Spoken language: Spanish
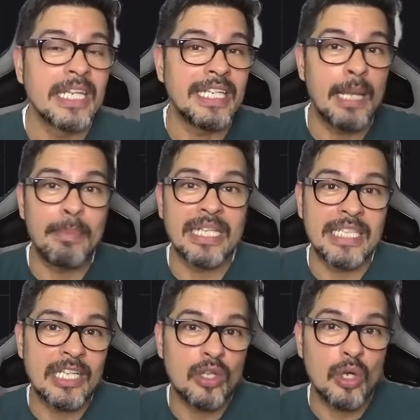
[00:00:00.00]
y
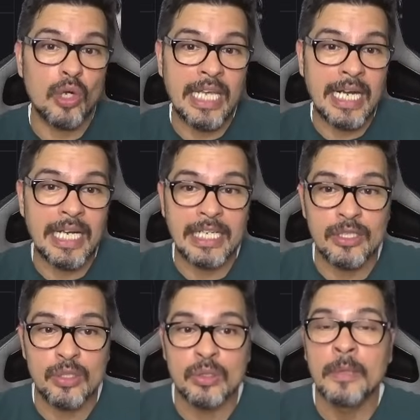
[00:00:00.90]
dependiendo de lo que hagan
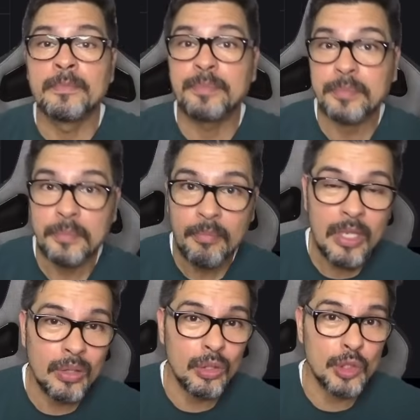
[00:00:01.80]
ellos,
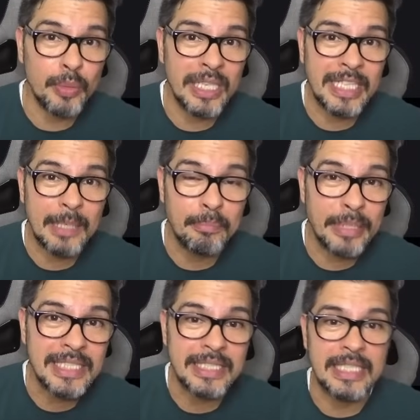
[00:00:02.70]
nos pueden dar
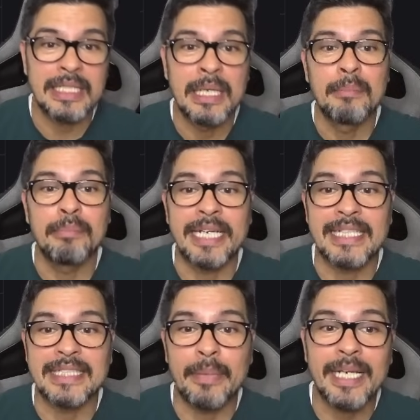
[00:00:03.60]
pistas
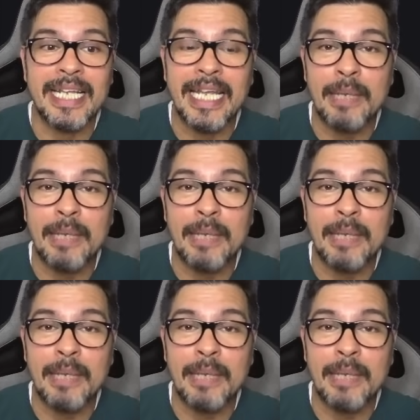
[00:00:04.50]
para saber qué